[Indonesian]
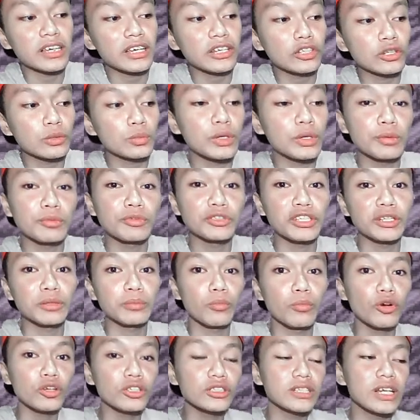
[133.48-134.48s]
itu buy musik
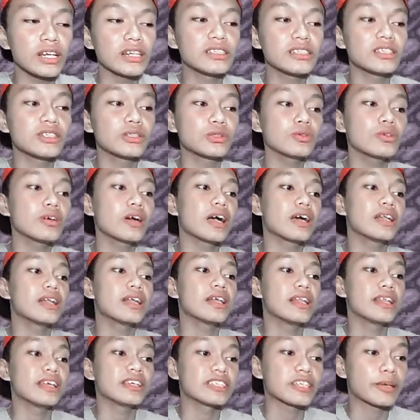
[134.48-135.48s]
box dan situ nggak
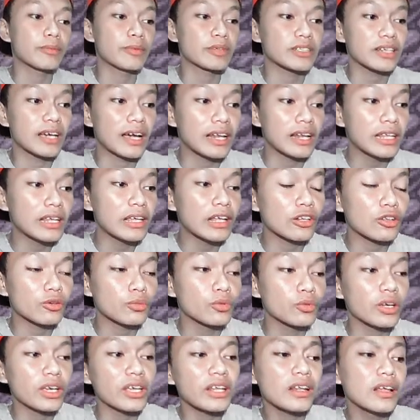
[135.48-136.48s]
ada link sama sekali atau
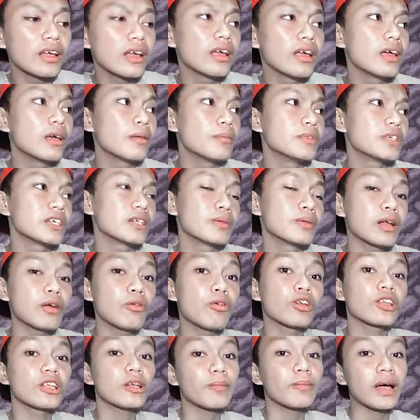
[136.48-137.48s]
mungkin bisa dibilang
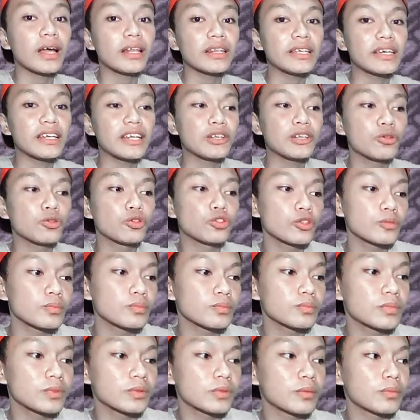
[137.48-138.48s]
warna mati ditutup
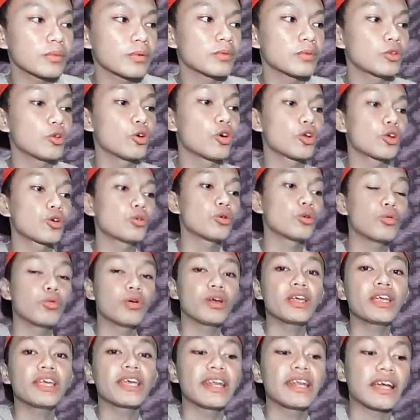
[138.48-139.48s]
door
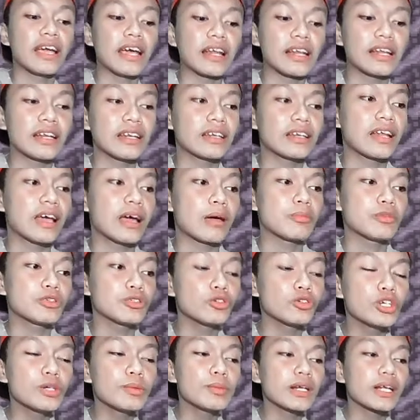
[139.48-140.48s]
dua-duanya kiri kanan nah habis
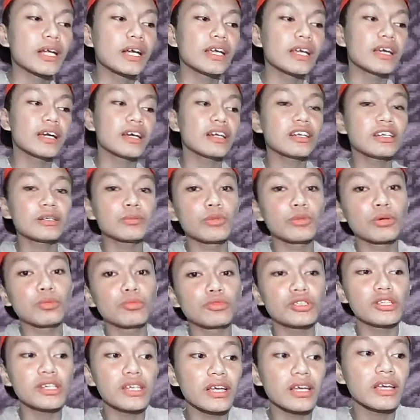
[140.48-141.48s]
itu gue balik lagi kan ke buy
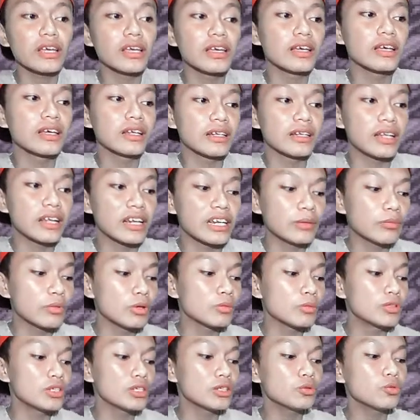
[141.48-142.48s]
musik dan di Boy
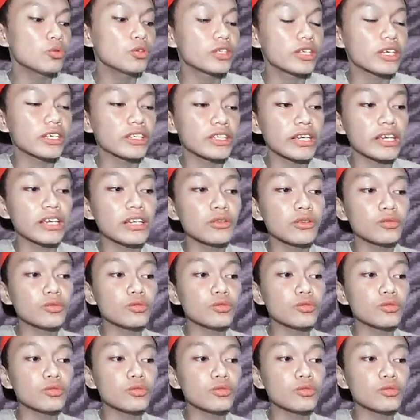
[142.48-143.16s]
Musik gue cek-cekin tuh